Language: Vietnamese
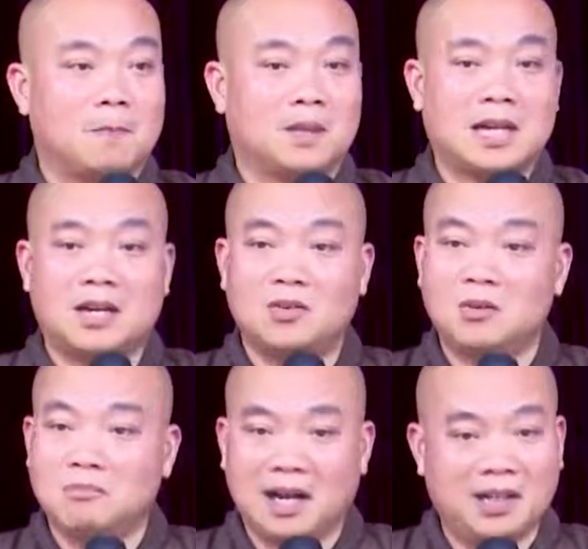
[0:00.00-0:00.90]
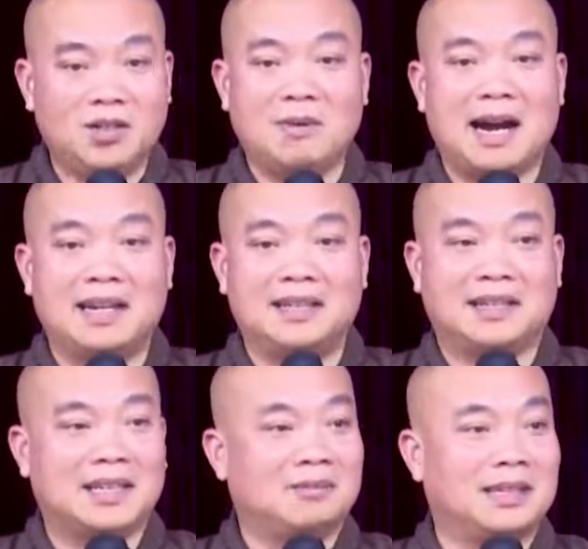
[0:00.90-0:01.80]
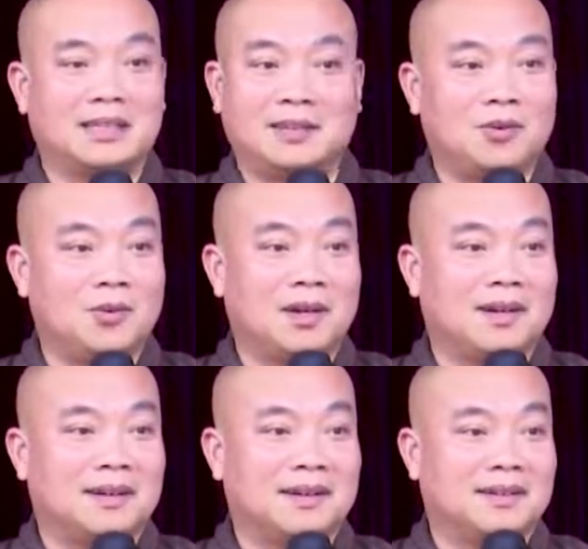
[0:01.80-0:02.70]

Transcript: Người ta có nói bậy nói bạ gì người ta cũng thành tỷ phú à.